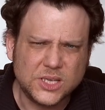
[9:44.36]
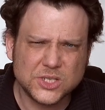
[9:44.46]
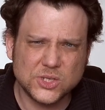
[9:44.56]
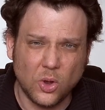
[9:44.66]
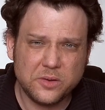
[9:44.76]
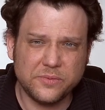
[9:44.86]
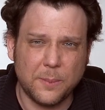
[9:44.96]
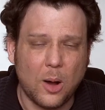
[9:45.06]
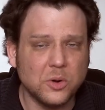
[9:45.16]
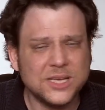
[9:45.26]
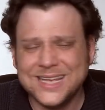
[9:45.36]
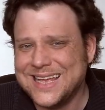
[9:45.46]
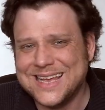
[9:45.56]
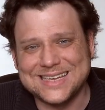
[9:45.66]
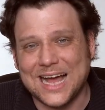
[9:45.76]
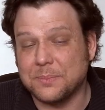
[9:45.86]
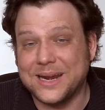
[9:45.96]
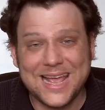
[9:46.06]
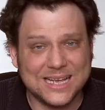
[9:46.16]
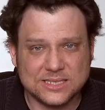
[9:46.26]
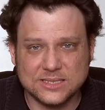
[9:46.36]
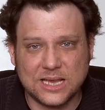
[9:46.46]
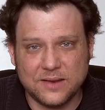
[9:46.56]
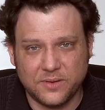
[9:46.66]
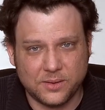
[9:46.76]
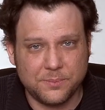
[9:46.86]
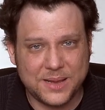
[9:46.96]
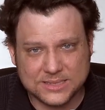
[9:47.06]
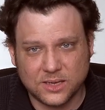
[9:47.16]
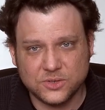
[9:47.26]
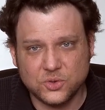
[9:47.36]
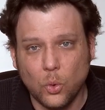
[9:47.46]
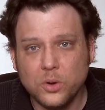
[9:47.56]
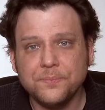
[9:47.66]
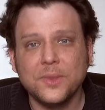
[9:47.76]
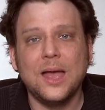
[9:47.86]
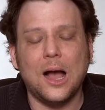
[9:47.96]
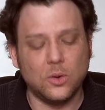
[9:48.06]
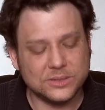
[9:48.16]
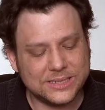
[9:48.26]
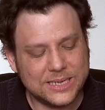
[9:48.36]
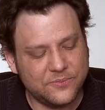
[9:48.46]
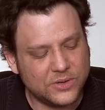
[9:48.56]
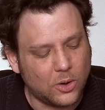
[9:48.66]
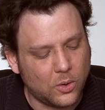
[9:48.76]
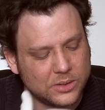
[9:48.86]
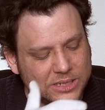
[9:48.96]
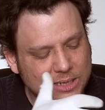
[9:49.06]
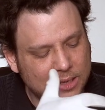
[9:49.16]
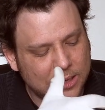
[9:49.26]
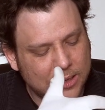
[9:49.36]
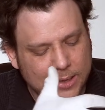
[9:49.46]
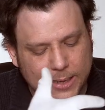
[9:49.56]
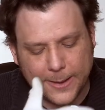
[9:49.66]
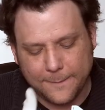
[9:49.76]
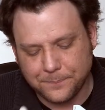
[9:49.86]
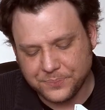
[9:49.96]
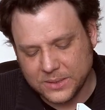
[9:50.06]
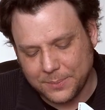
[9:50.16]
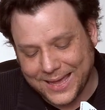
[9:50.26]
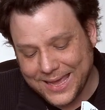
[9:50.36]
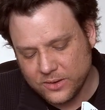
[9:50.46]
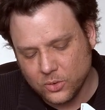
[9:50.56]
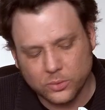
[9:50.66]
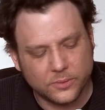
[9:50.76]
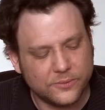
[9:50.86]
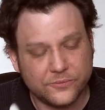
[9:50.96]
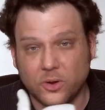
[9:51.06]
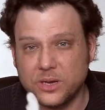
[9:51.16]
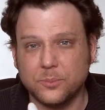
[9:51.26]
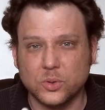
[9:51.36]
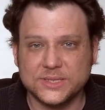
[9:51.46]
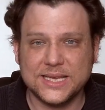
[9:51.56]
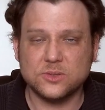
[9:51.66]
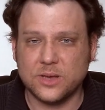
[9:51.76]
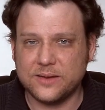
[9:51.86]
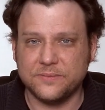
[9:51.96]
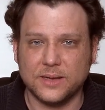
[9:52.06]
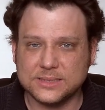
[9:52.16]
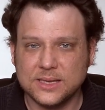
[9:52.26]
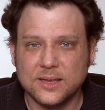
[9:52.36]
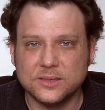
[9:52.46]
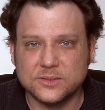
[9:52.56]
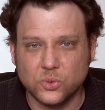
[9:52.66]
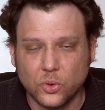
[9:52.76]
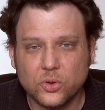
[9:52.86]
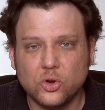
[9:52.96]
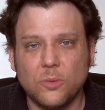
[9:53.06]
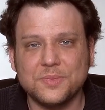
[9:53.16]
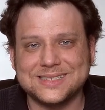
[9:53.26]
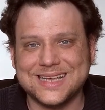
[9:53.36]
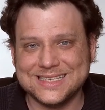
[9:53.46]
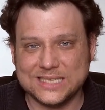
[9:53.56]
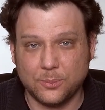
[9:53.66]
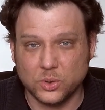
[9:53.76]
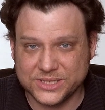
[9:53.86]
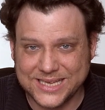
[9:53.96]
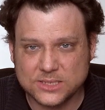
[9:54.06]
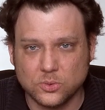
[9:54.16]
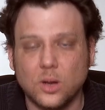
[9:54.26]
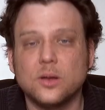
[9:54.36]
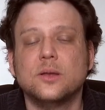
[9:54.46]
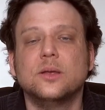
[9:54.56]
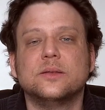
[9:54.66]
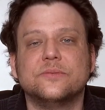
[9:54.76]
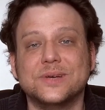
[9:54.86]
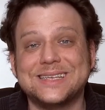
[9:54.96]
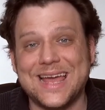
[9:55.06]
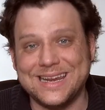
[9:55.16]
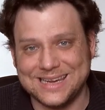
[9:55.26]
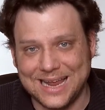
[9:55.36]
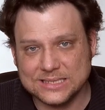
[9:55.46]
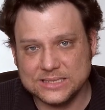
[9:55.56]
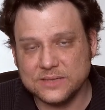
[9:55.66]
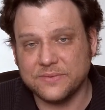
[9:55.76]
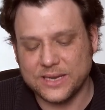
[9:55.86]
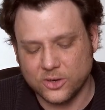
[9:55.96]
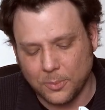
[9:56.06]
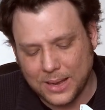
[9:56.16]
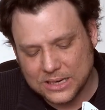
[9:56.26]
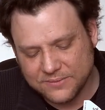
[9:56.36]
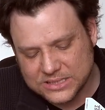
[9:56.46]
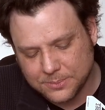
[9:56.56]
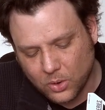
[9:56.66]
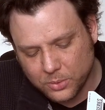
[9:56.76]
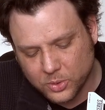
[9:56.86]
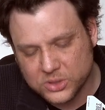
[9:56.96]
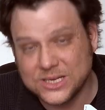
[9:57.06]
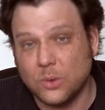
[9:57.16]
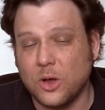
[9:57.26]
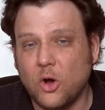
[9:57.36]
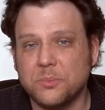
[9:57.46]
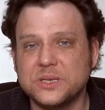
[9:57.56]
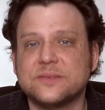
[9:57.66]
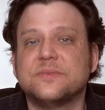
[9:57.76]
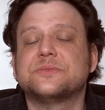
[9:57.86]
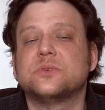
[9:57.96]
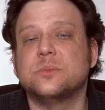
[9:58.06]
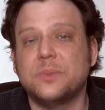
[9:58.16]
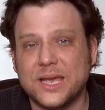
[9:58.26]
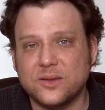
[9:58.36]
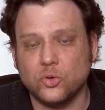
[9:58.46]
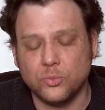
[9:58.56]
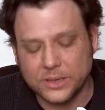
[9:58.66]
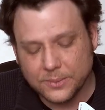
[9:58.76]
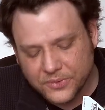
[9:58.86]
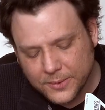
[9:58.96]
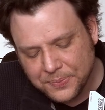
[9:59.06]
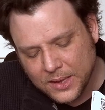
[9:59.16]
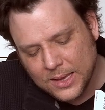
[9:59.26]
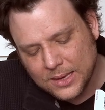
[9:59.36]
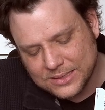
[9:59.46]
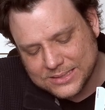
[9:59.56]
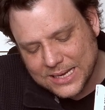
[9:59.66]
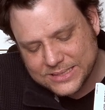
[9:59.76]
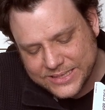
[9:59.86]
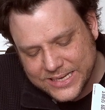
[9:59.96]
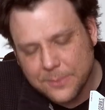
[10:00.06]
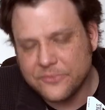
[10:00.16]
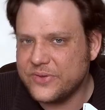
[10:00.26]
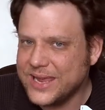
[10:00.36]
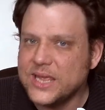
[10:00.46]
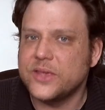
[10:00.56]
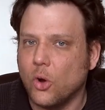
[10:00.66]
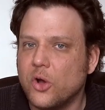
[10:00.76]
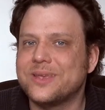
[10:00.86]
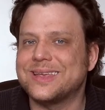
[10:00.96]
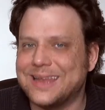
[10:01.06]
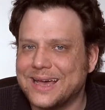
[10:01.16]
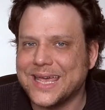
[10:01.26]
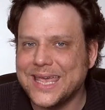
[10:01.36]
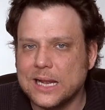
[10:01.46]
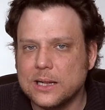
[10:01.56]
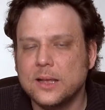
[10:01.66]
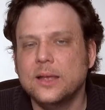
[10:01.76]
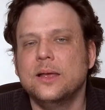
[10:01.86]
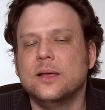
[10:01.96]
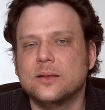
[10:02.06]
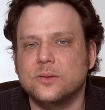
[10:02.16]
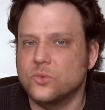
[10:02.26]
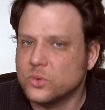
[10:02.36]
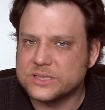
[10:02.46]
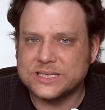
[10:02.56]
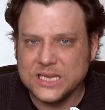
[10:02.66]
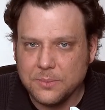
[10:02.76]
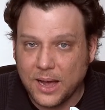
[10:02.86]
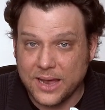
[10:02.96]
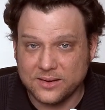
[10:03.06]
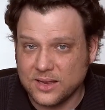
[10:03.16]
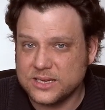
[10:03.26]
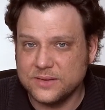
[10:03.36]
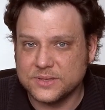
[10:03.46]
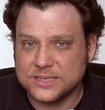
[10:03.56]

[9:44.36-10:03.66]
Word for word: Slot verbaut. Da hat man erstens einfach einen besseren Ton. Außerdem wird auch die, ähm, die Berechnung von dem Prozessor etwas zurückgenommen. Das heißt, der Prozessor wird entlastet, weil der normalerweise bei Onboard Sound auch ein bisschen was von den Berechnungen übernimmt. Das heißt, hier empfehle ich euch in der Regel, nutzt lieber eine native